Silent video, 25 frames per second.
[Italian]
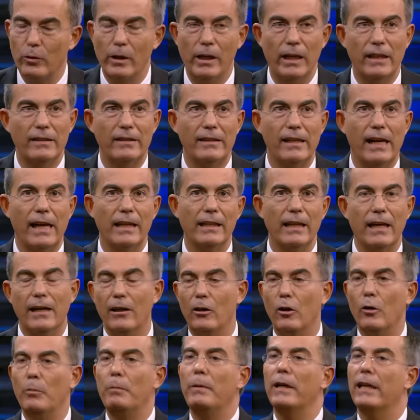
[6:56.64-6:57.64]
quella
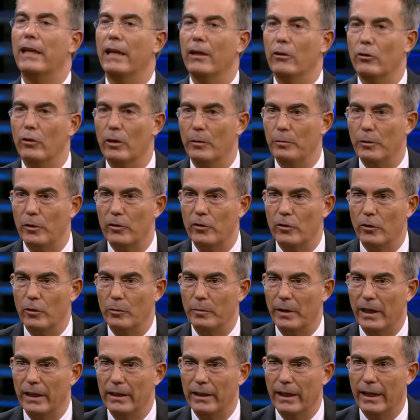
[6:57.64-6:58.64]
strada o perché non ne
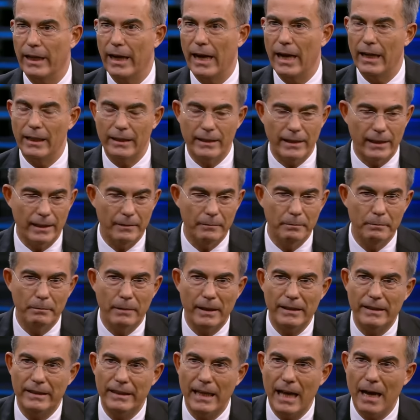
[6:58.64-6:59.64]
possono prendere altre.
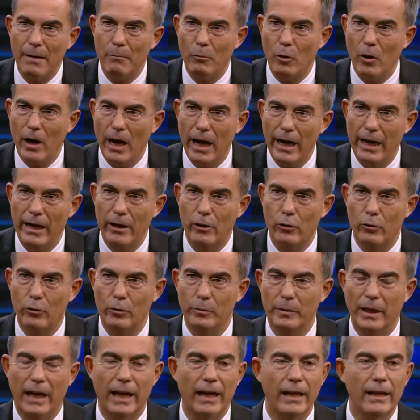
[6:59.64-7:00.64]
Passiamo
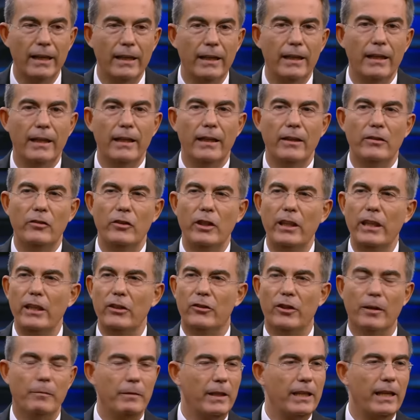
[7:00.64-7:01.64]
all'economia ci
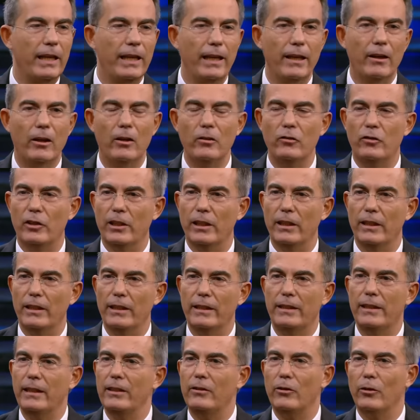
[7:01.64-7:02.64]
dice, perché oggi
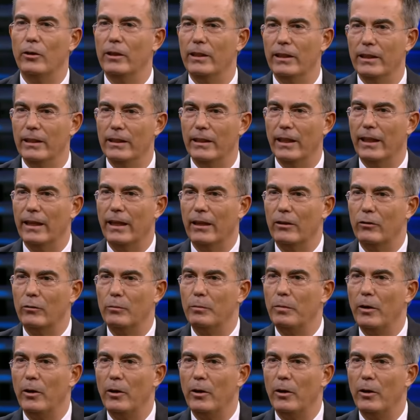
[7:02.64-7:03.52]
i titoli erano un